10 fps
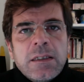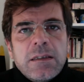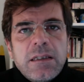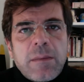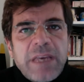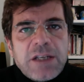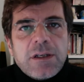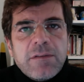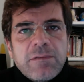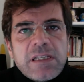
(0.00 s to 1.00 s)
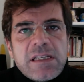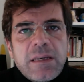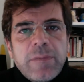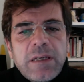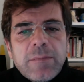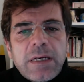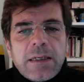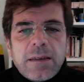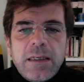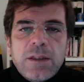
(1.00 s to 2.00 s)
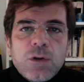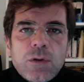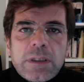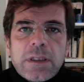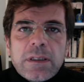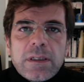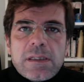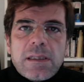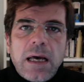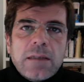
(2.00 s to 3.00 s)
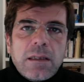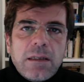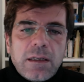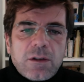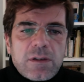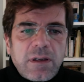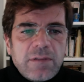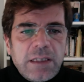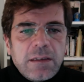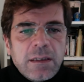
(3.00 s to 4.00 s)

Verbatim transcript: di nemici invisibili, ma in ogni istante della nostra vita.